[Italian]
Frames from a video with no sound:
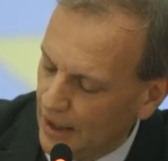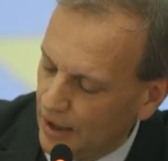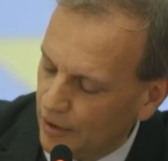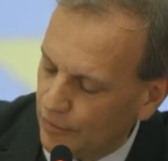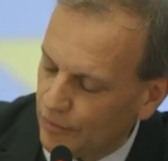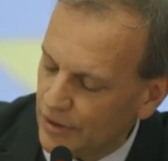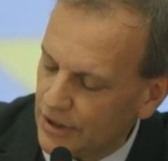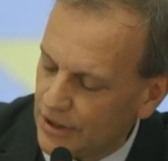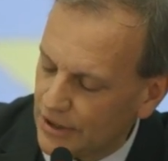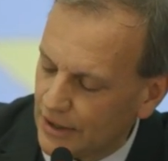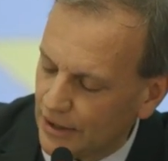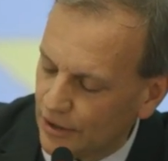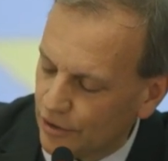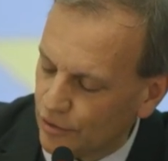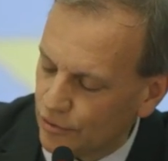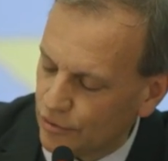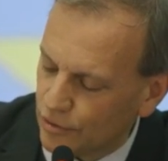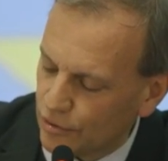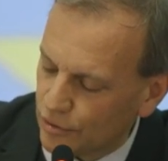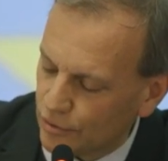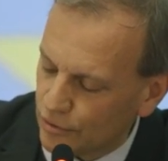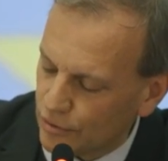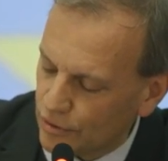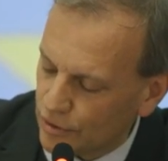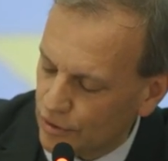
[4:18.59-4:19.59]
Queste
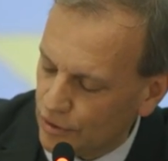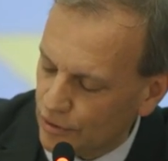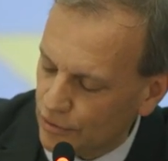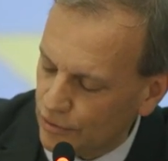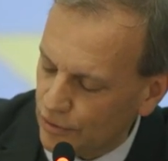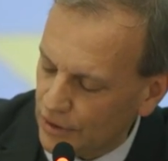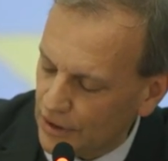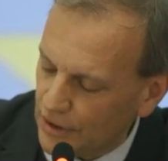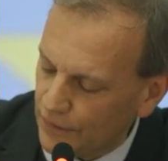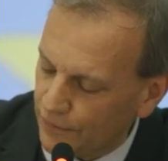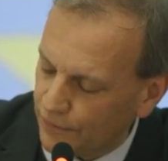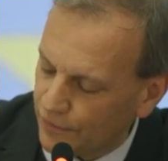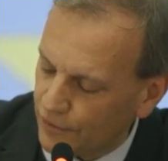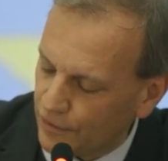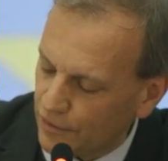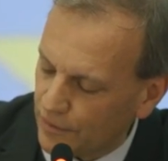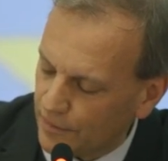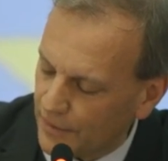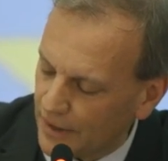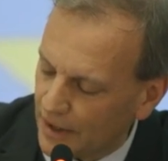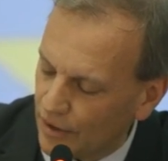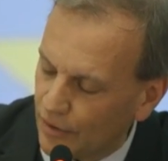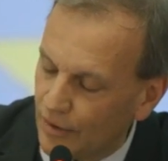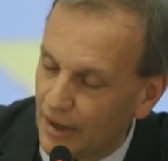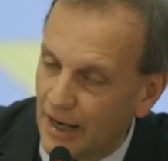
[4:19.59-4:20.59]
costruzioni
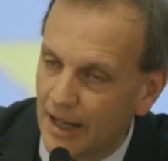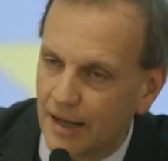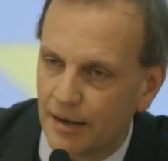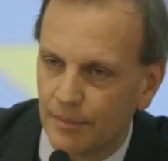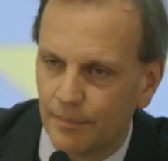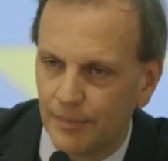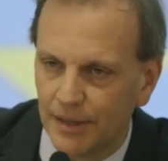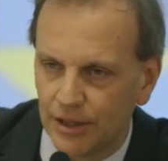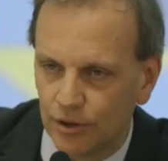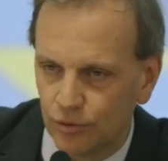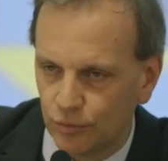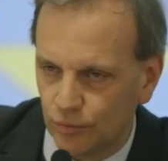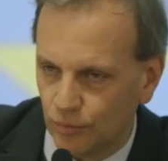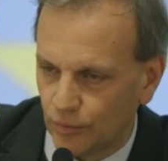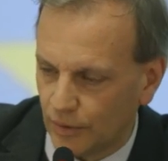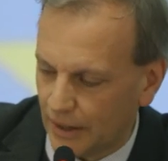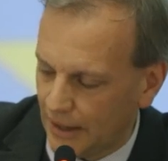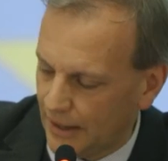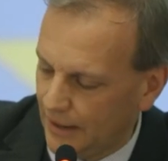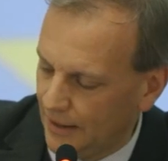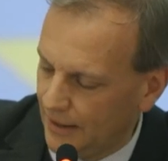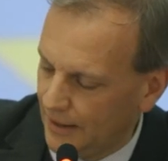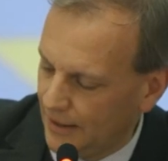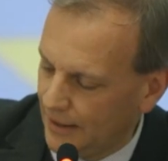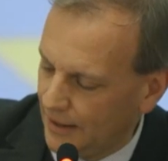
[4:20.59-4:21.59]
formano
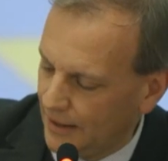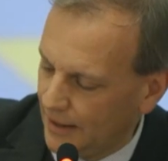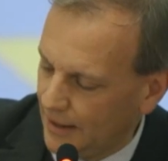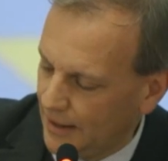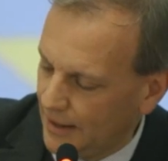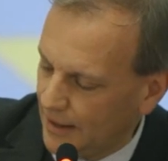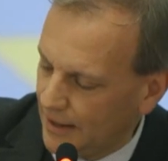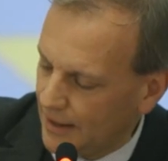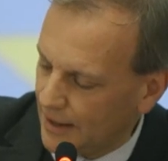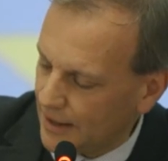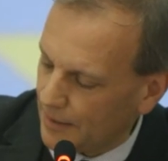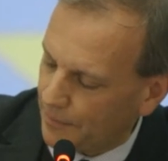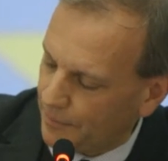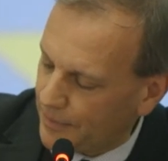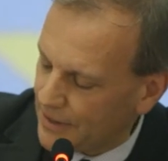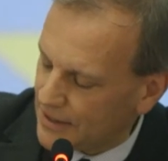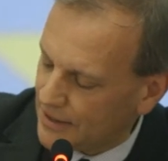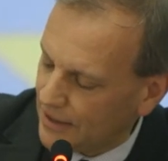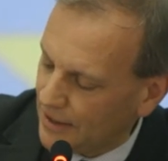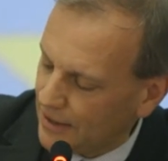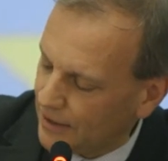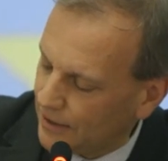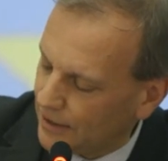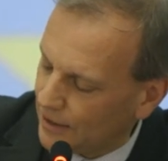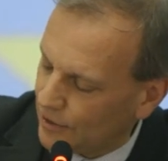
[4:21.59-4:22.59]
l'armatura,
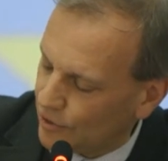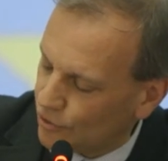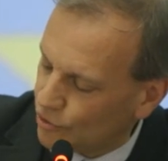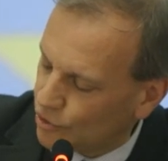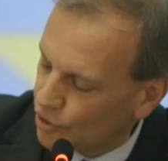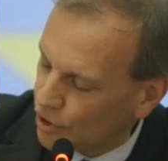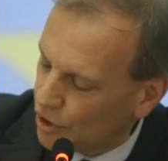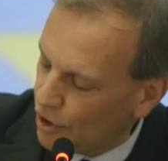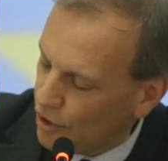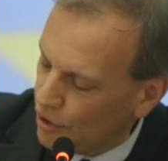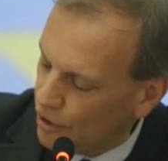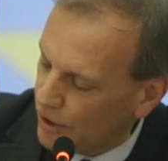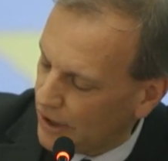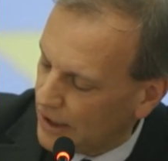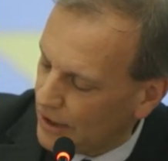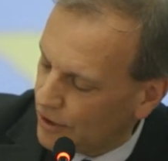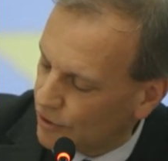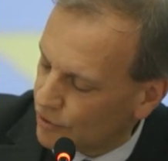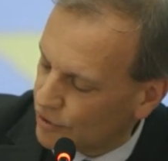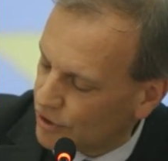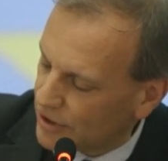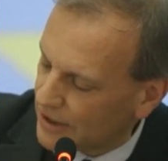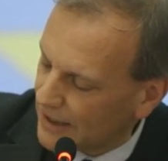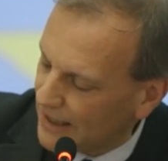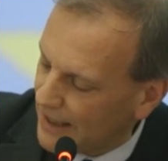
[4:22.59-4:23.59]
rappresentano ciò che
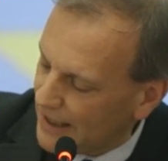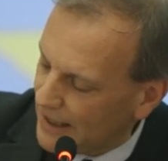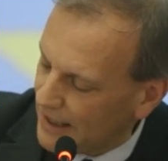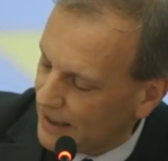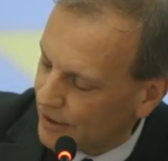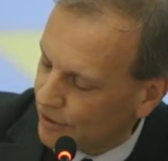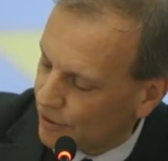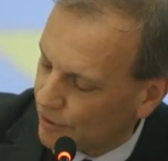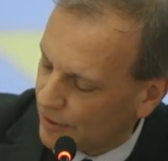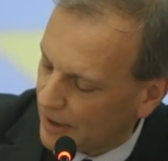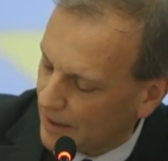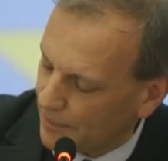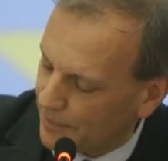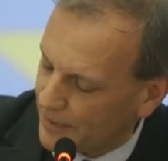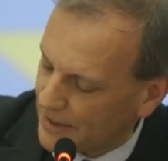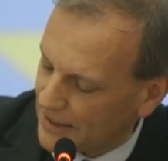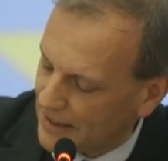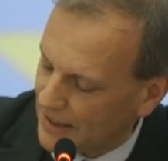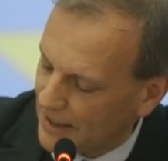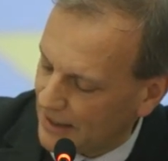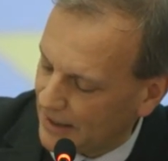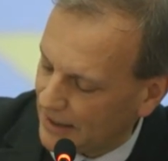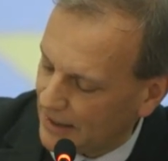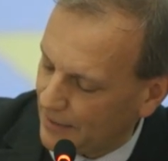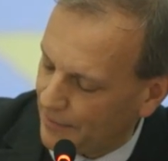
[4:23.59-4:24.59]
lo scheletro
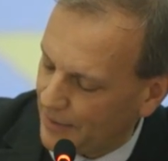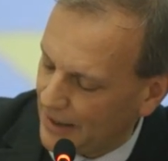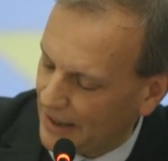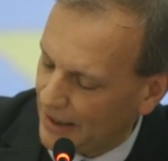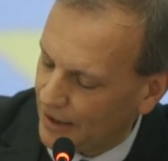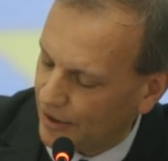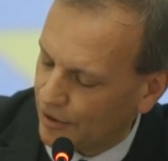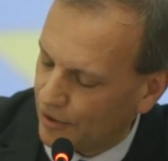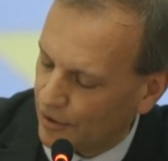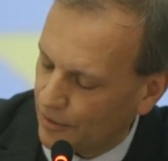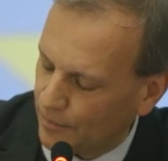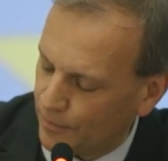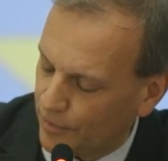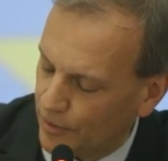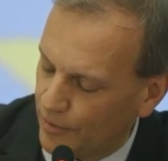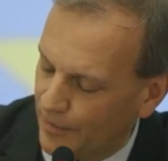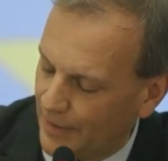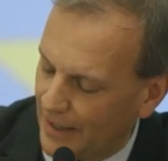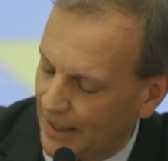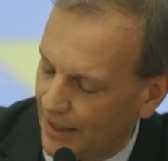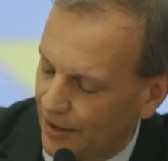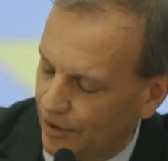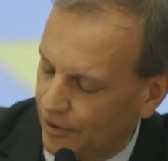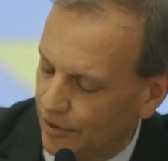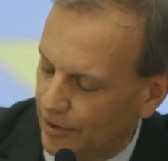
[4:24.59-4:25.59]
rappresenta per il corpo
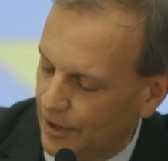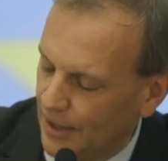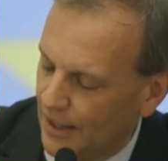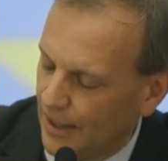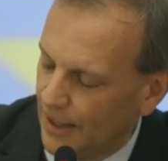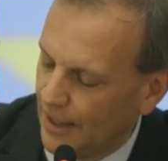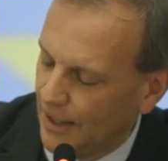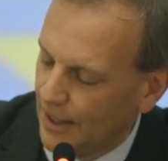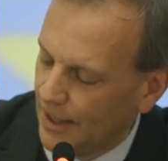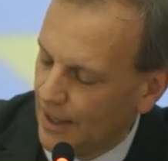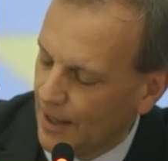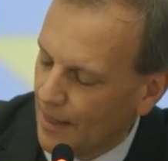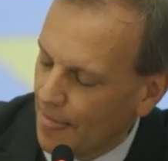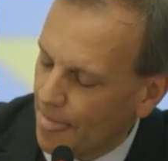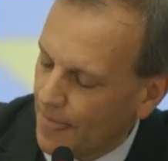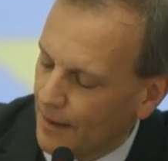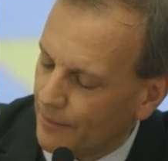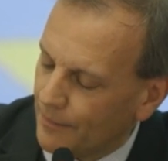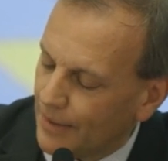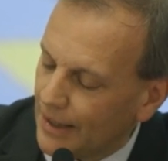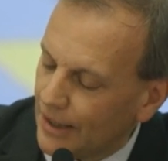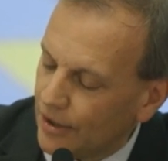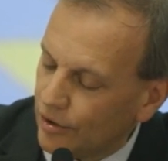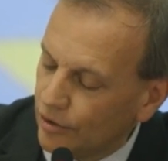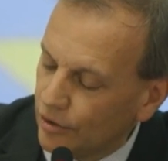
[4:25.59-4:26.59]
umano,
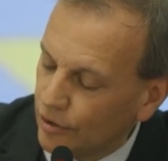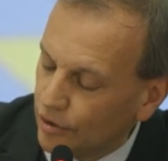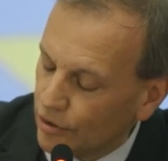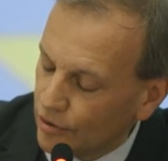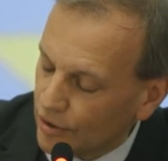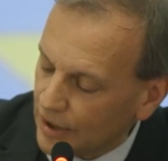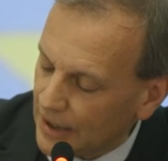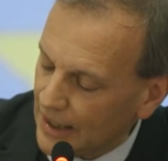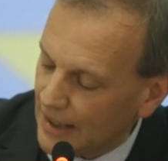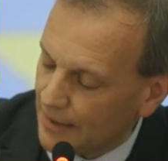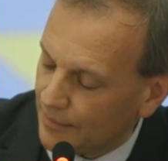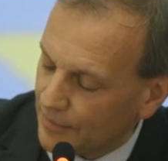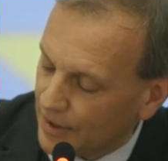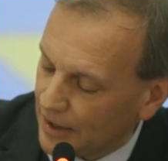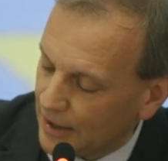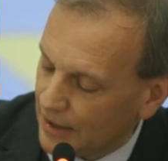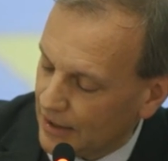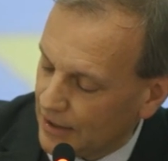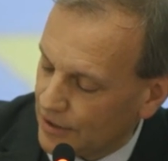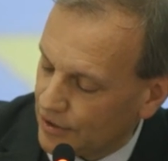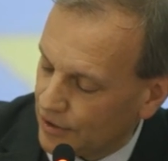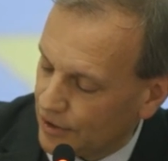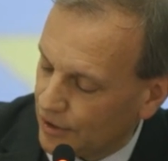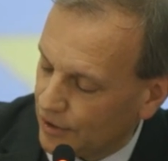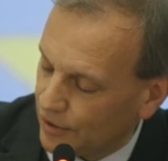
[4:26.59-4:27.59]
ma non corriamo il
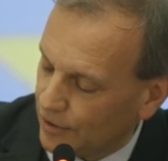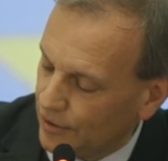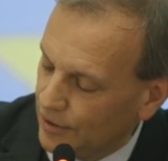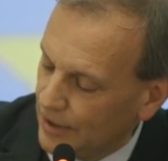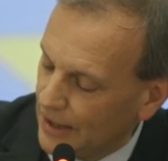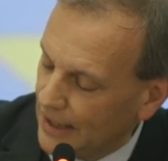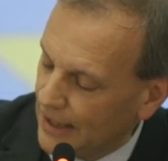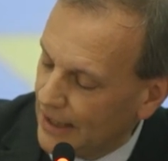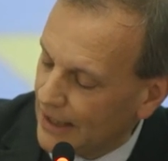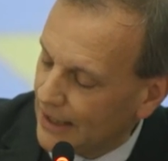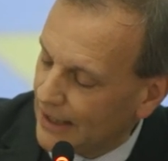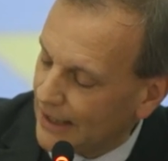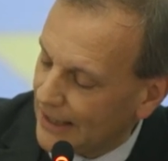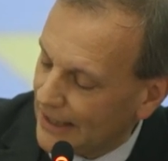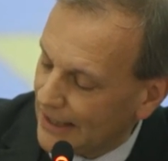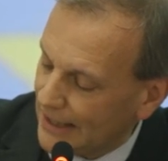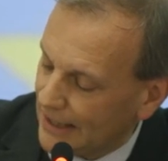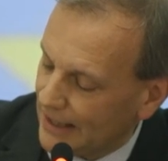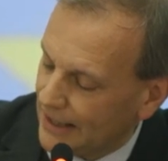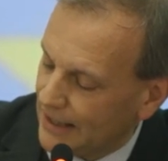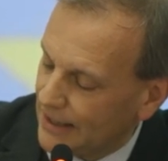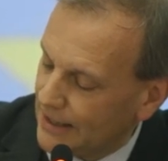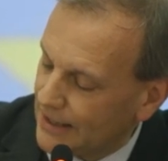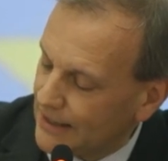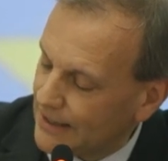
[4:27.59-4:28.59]
rischio
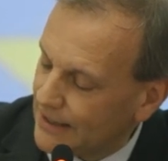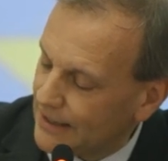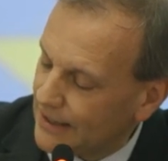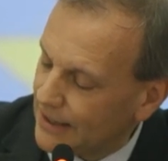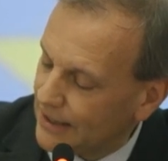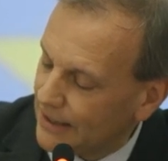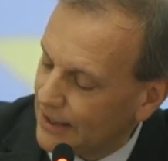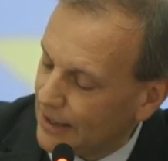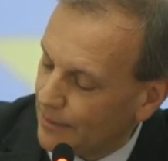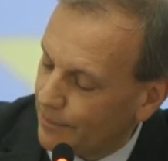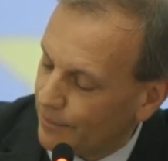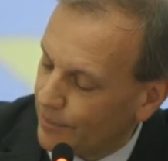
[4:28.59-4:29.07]
che si,